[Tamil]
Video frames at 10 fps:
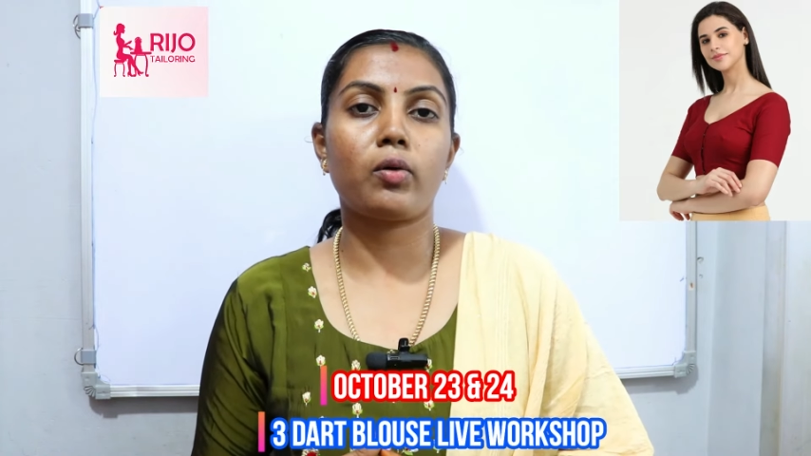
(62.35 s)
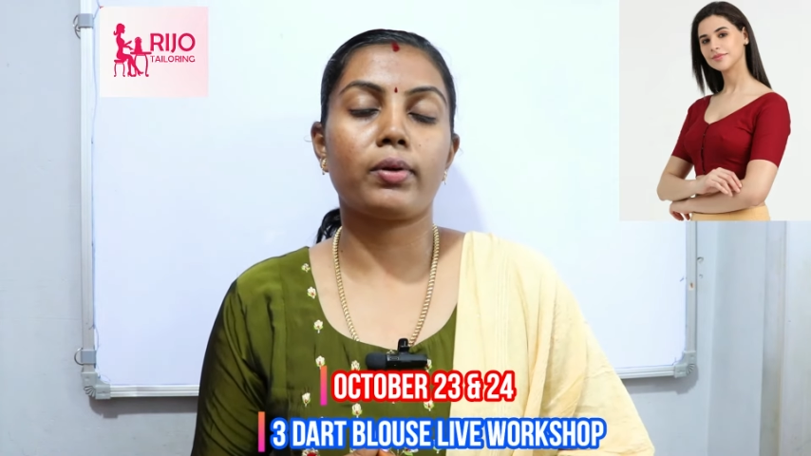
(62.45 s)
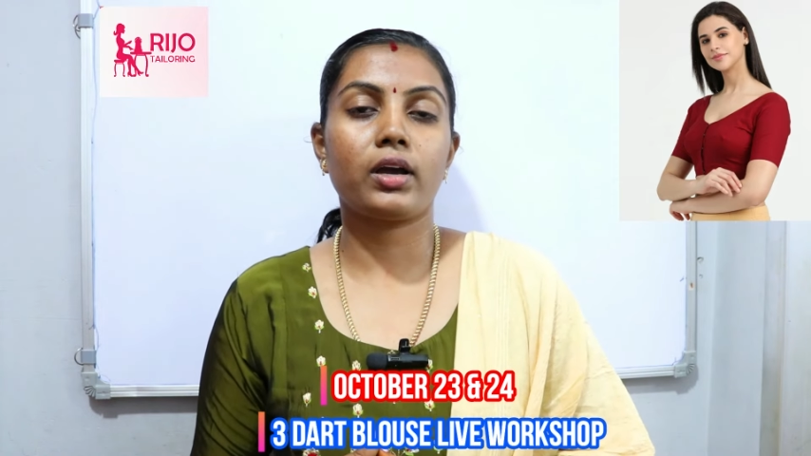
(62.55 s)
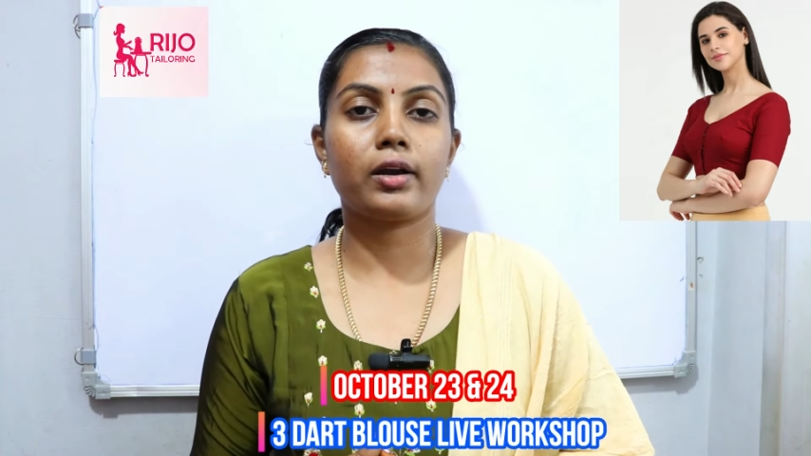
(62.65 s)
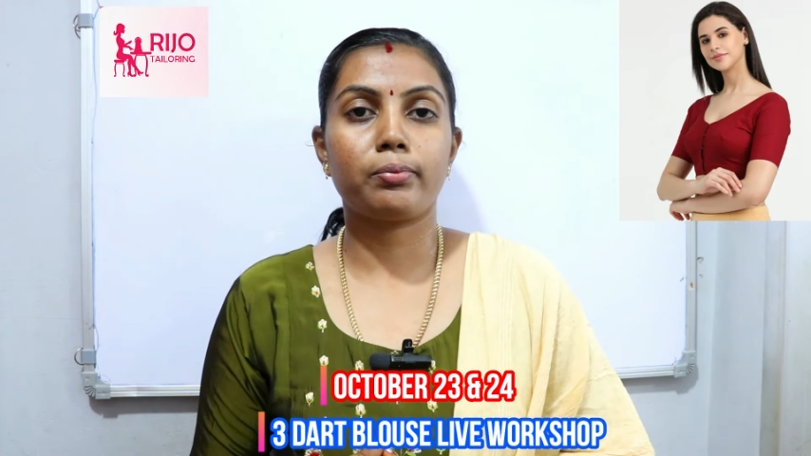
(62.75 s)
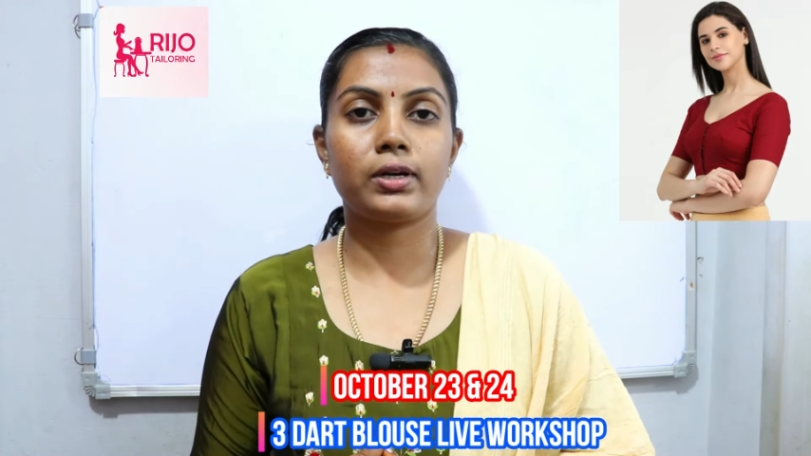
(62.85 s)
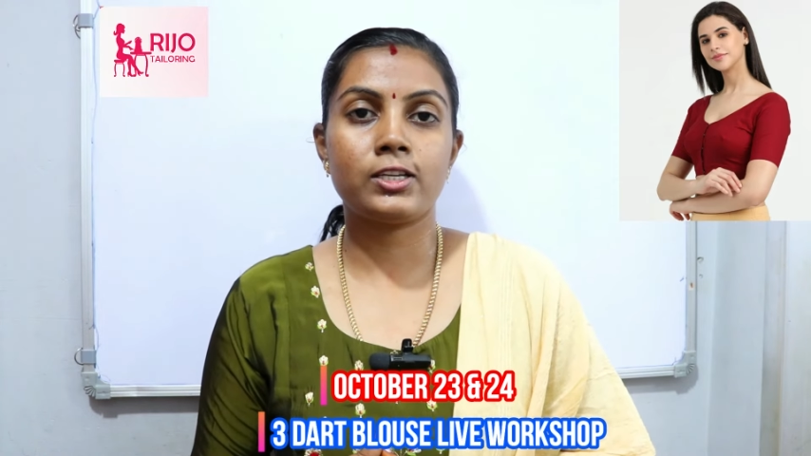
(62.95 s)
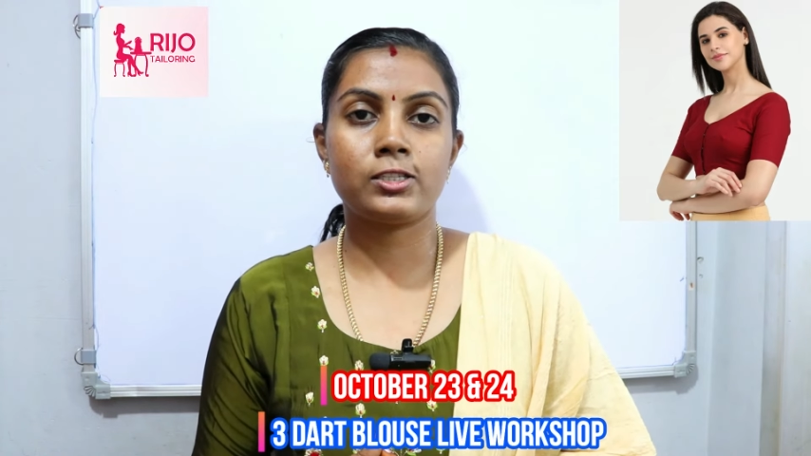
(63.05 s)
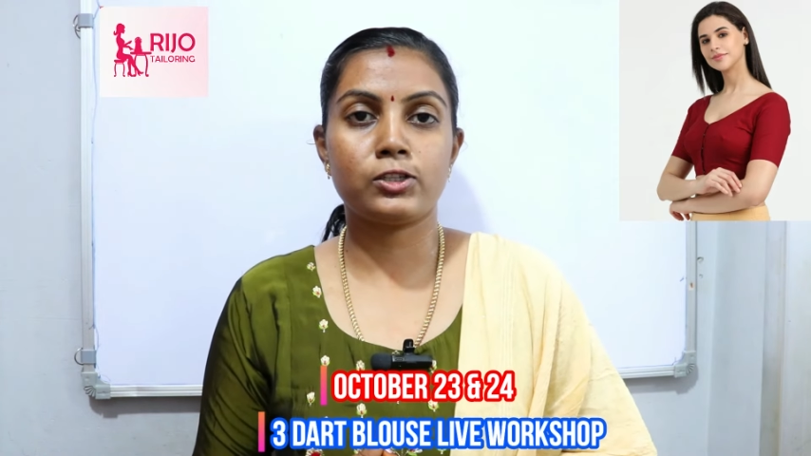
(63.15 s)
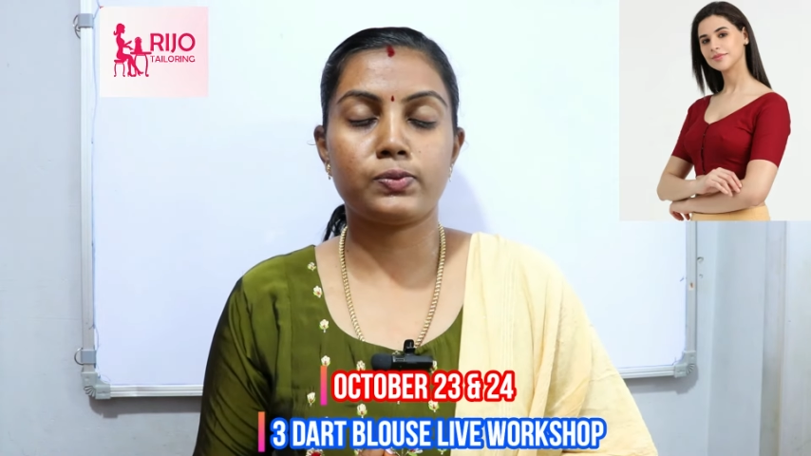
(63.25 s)
ப்ராப்பராக கட்
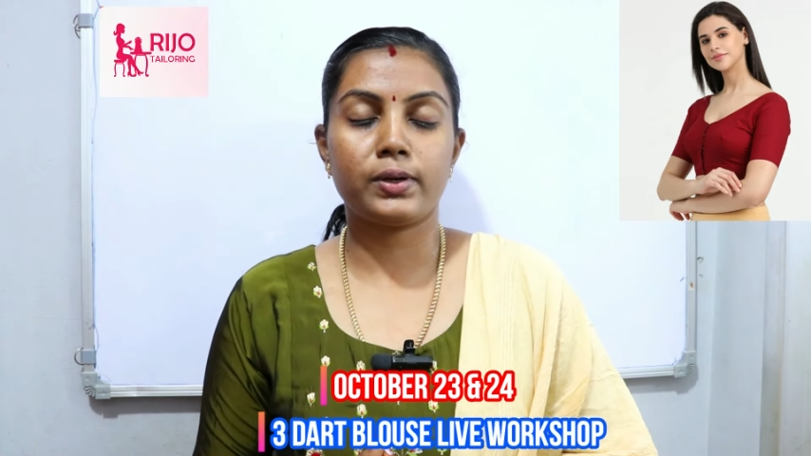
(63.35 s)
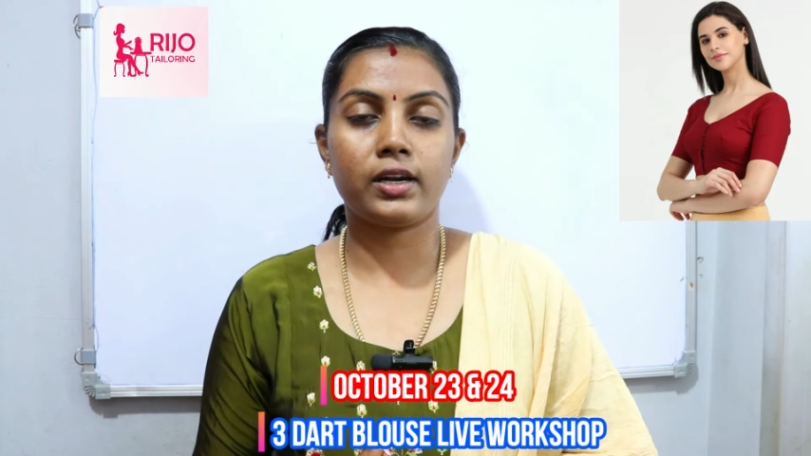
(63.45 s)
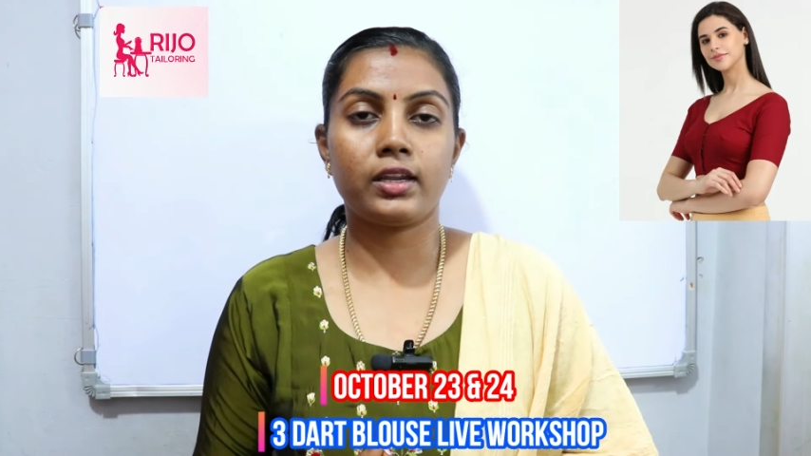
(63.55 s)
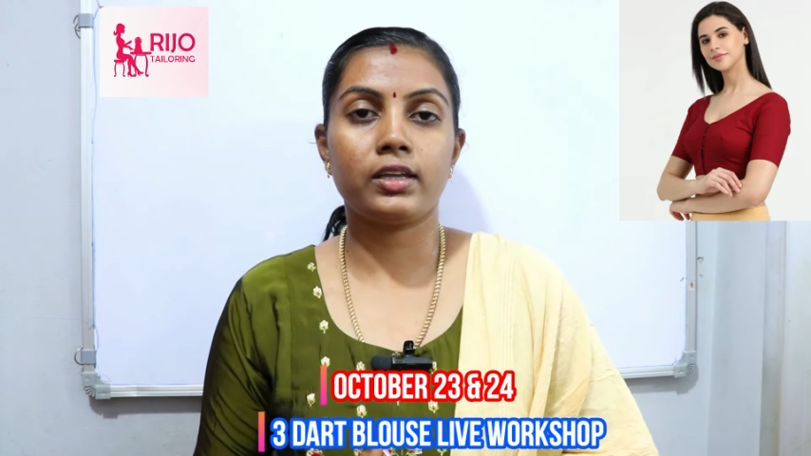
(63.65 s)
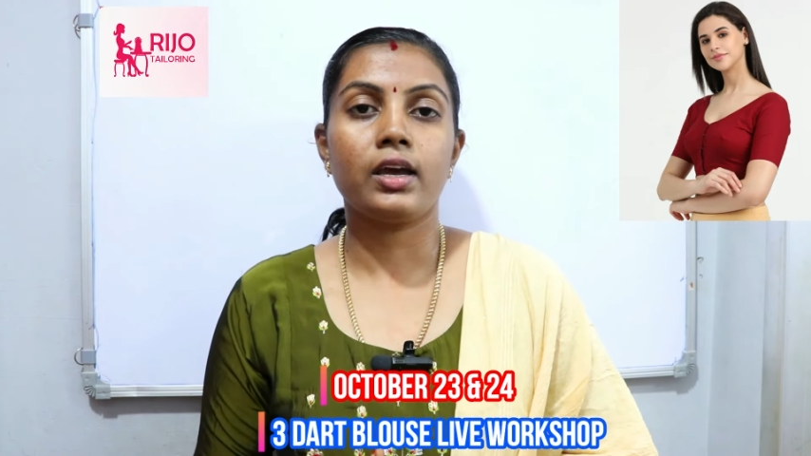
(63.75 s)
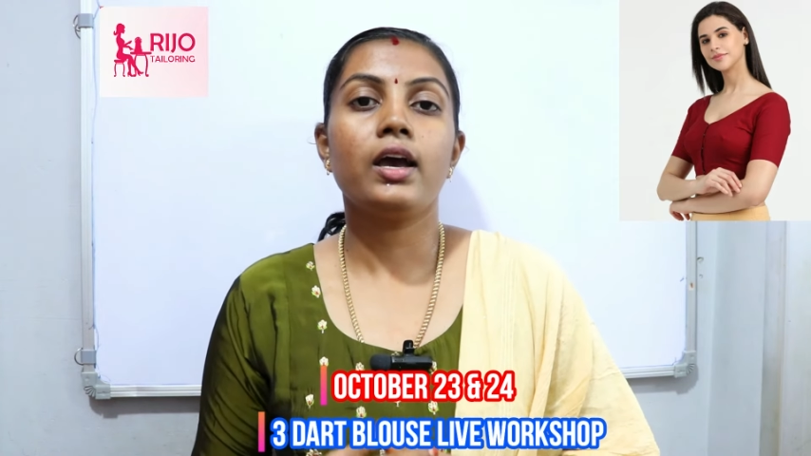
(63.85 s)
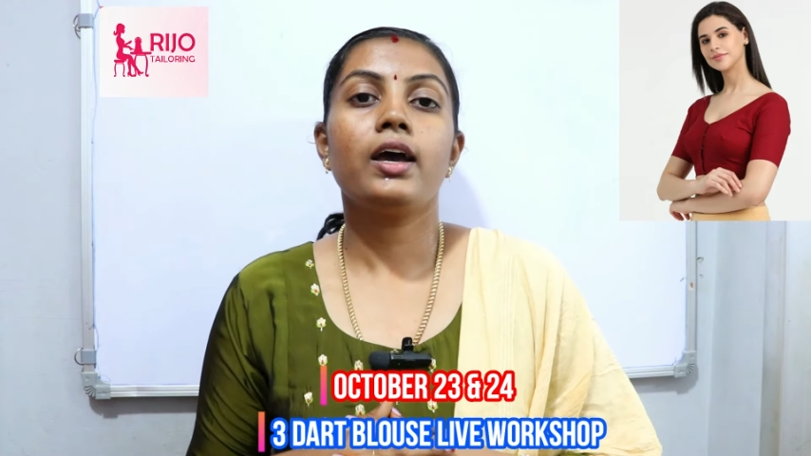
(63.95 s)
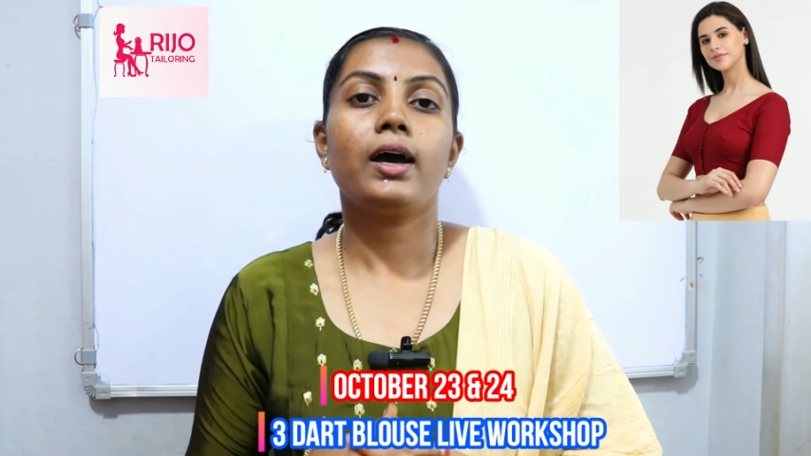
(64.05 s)
பண்ணி ஸ்டிச் பண்ணுறது